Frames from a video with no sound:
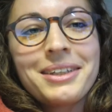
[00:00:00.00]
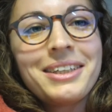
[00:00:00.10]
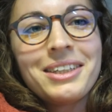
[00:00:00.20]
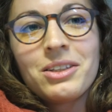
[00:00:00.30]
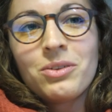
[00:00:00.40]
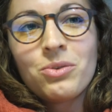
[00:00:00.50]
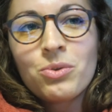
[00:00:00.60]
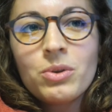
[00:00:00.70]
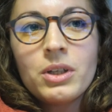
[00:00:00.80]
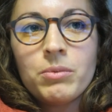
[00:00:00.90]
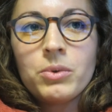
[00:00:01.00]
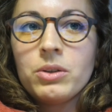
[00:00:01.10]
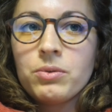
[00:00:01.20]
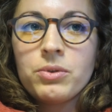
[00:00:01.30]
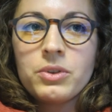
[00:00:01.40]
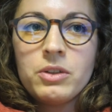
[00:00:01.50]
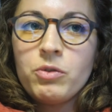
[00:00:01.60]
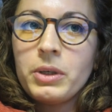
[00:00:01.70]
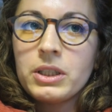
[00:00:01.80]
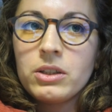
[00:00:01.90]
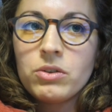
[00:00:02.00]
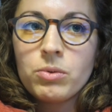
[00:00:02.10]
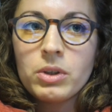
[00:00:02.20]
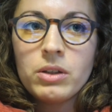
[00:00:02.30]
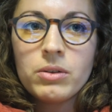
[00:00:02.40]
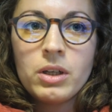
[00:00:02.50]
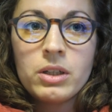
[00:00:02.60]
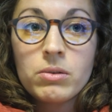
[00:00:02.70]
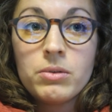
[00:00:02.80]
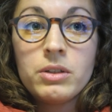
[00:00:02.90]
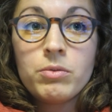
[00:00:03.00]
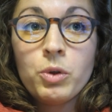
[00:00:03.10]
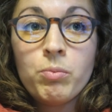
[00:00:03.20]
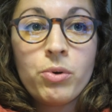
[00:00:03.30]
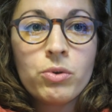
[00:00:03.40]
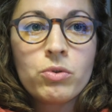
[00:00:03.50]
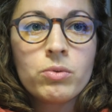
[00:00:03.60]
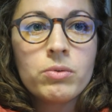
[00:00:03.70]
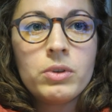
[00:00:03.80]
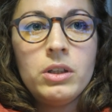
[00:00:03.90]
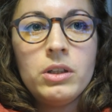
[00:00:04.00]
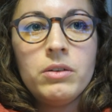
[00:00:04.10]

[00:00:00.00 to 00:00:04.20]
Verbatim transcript: qui est totalement inoffensif parce qu'il se nourrit euh, exclusivement de plancton. Il